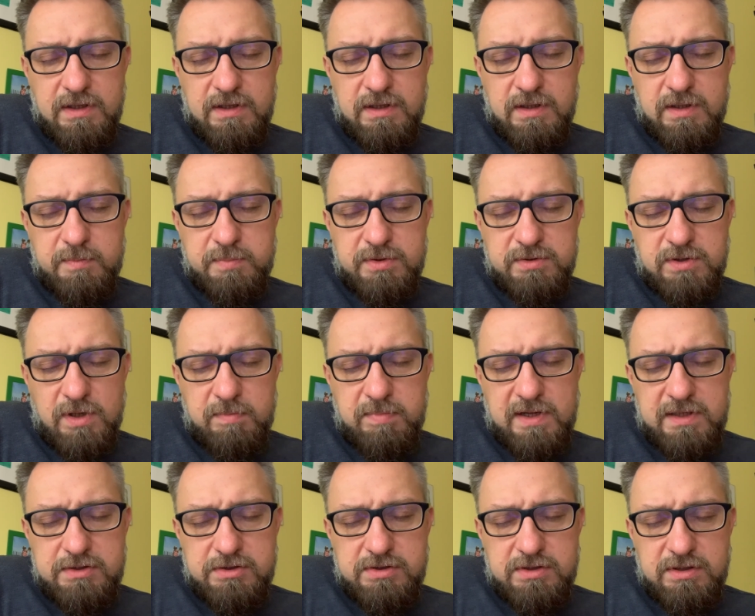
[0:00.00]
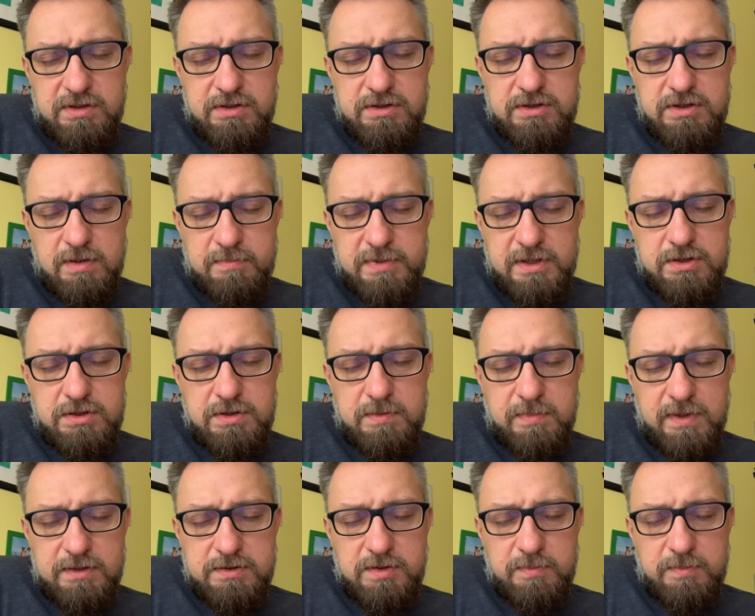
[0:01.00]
e, podobać i, i Ciebie trzymać.